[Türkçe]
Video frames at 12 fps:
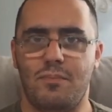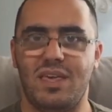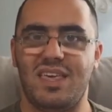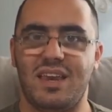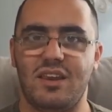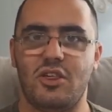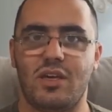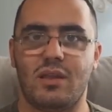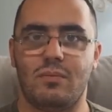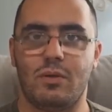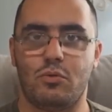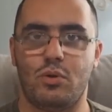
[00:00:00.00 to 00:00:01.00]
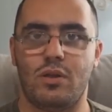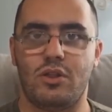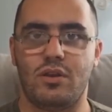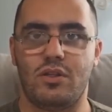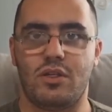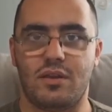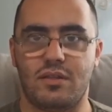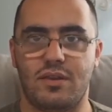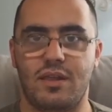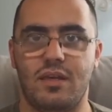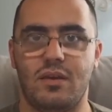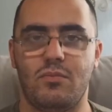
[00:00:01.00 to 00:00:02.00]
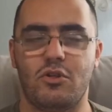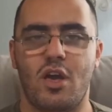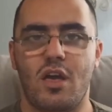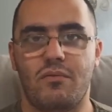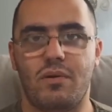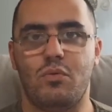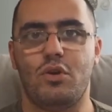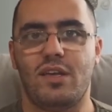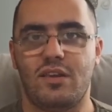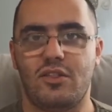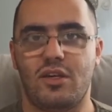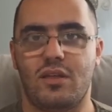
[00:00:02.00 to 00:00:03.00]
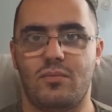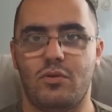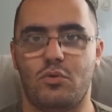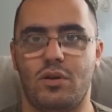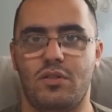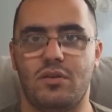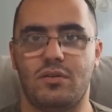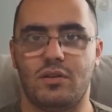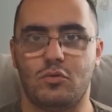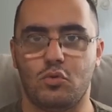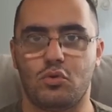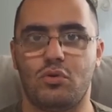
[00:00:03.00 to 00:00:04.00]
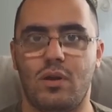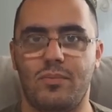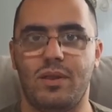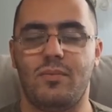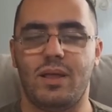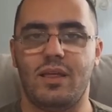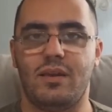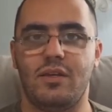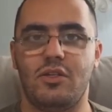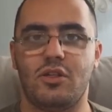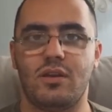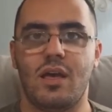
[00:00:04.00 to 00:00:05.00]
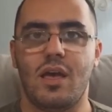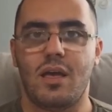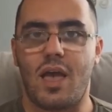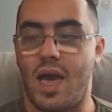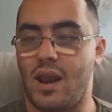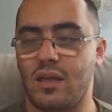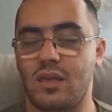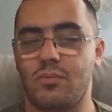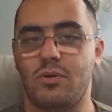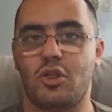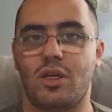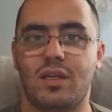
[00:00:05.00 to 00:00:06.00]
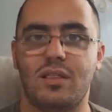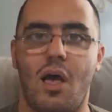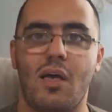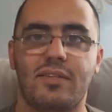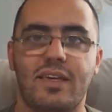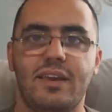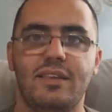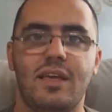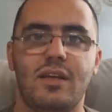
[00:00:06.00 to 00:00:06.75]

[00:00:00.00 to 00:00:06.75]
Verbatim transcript: bir geri çekilme sürecinin içerisine girmiş ve bu geri geri çekilme sürecini de durdurabilmeleri için herhangi bir şekilde askeri